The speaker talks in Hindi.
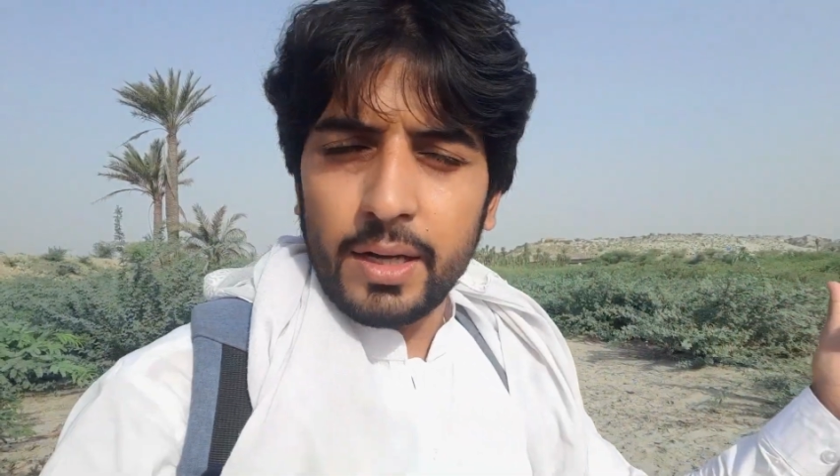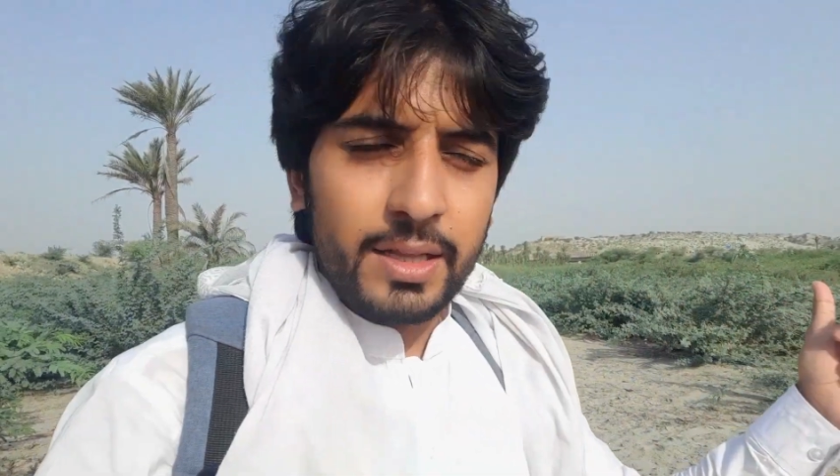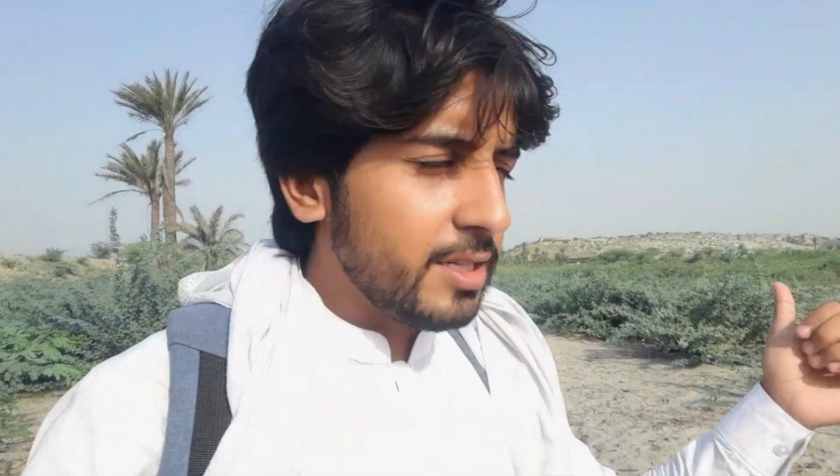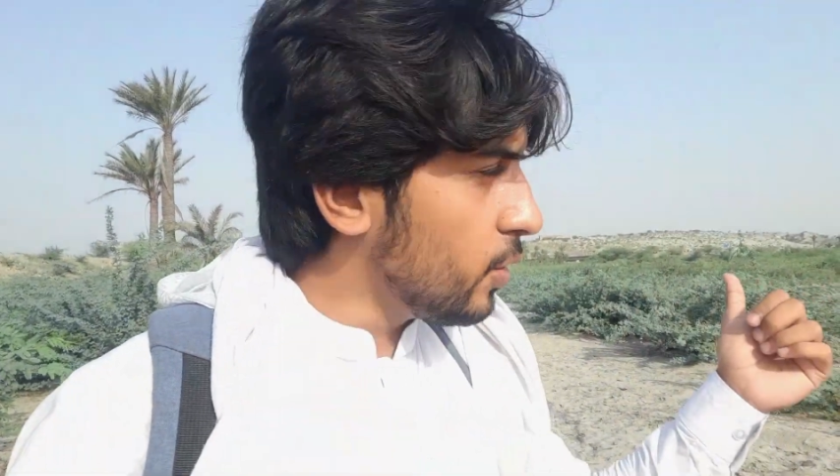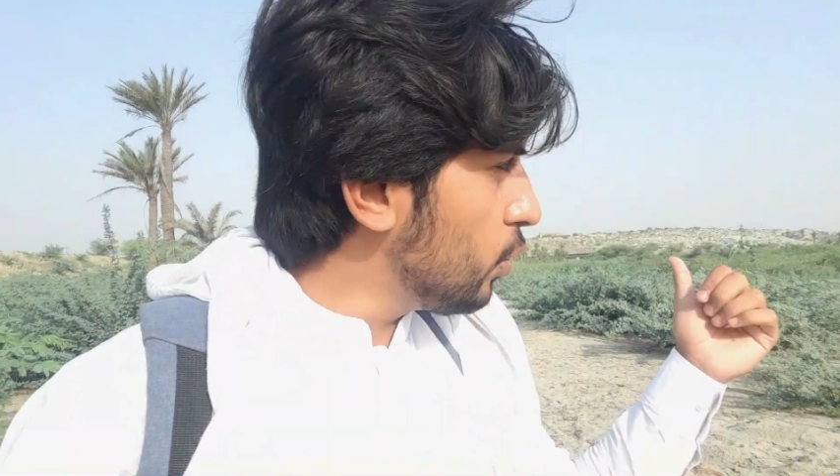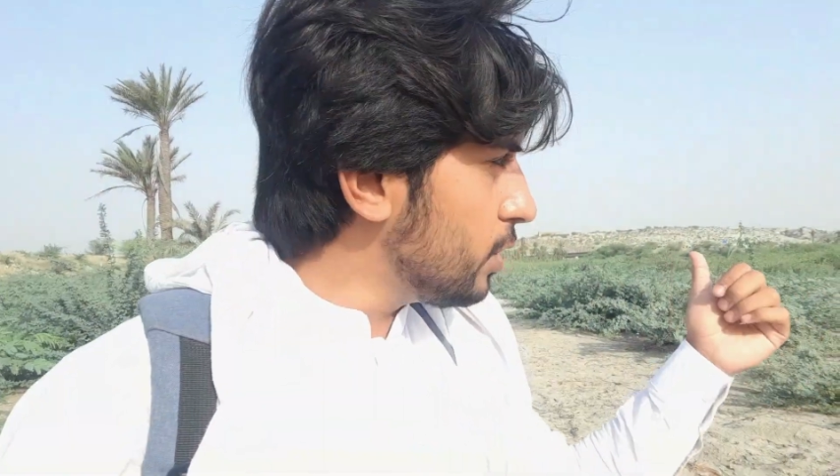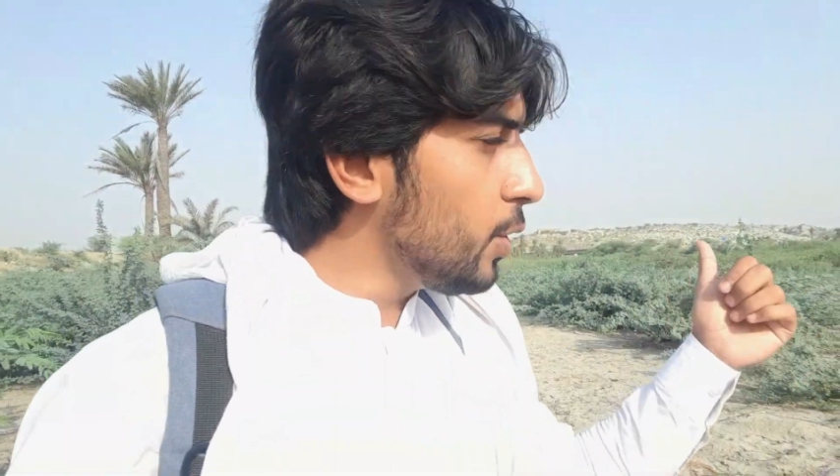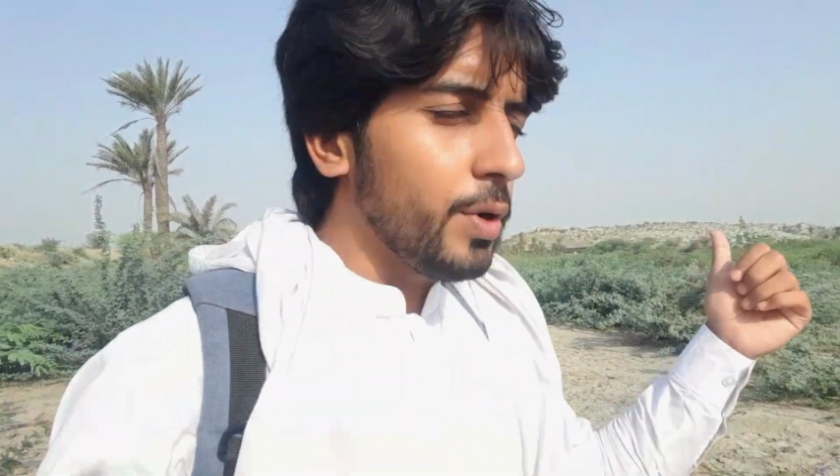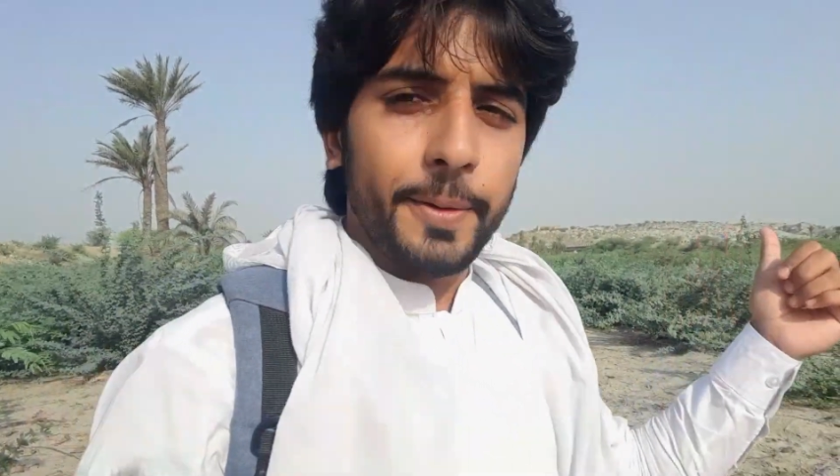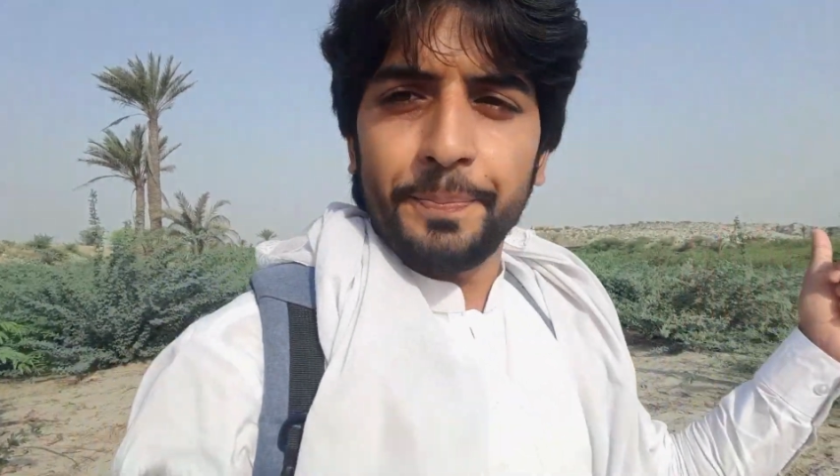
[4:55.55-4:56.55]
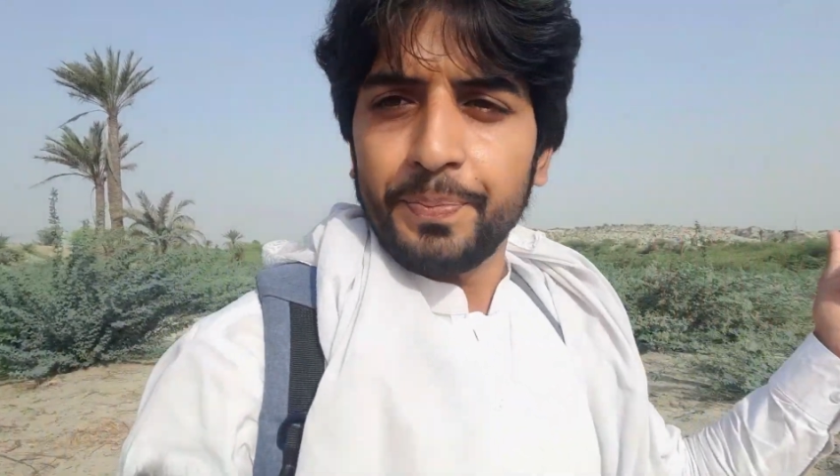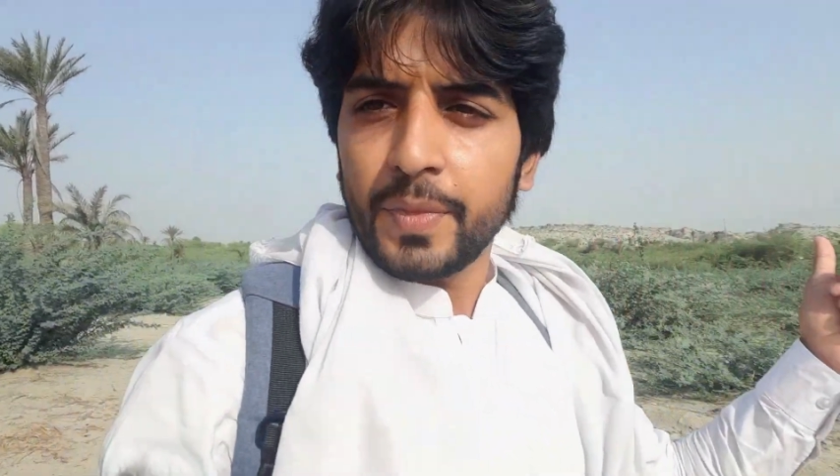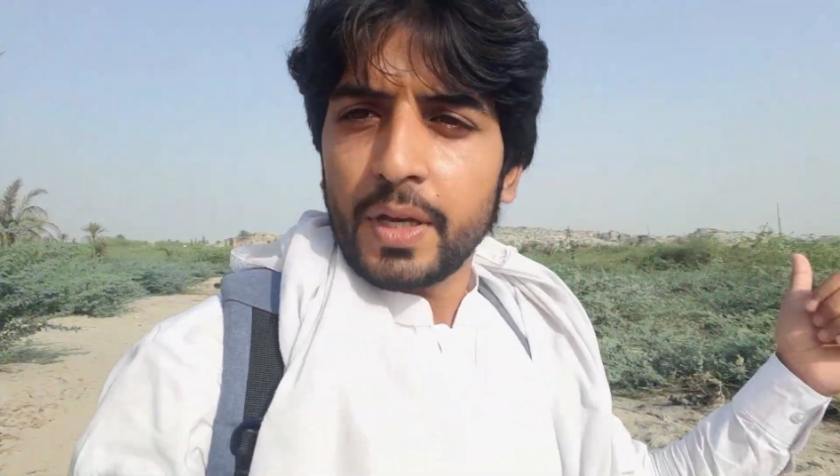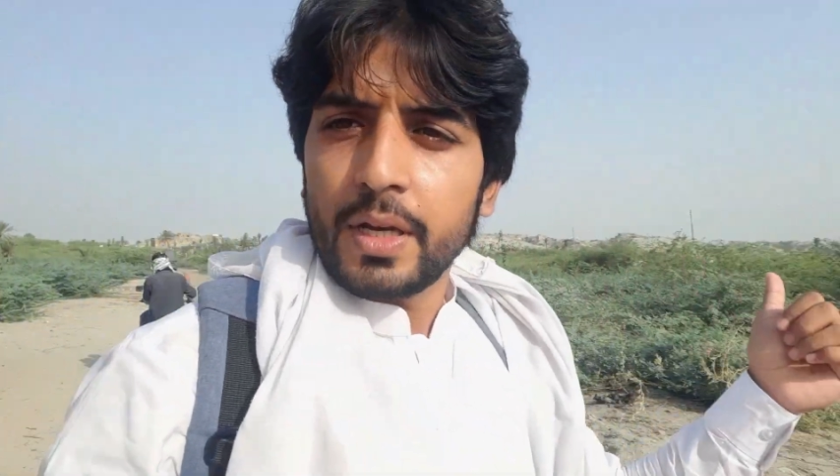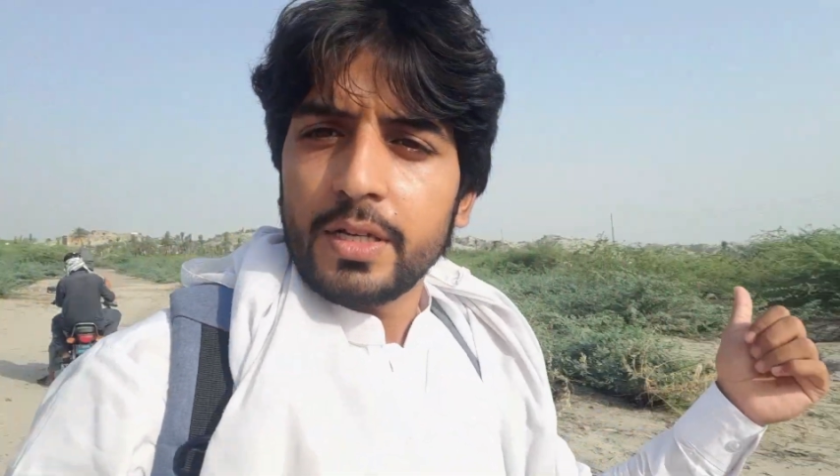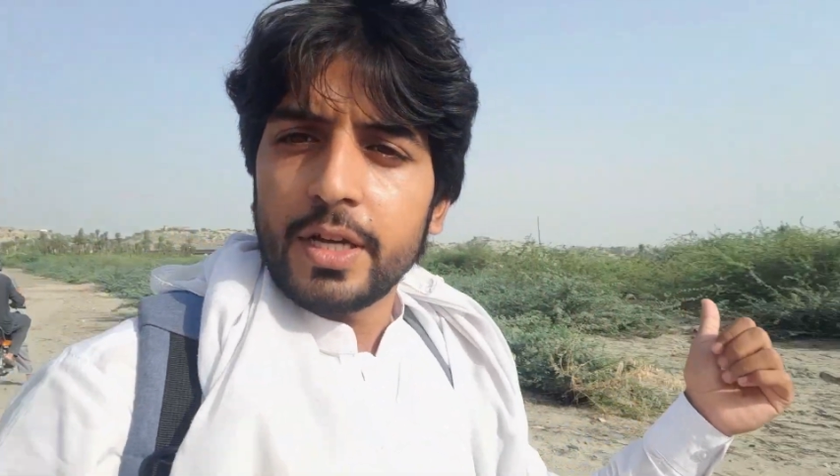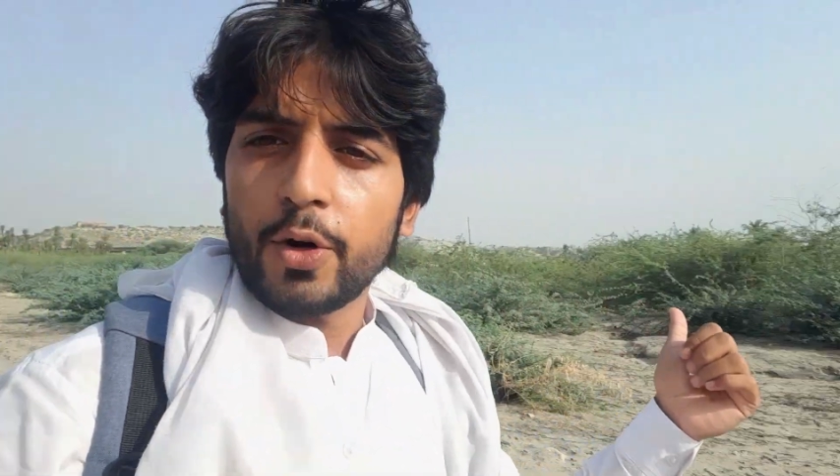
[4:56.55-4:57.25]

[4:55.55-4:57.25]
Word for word: इधर से होते हुए ये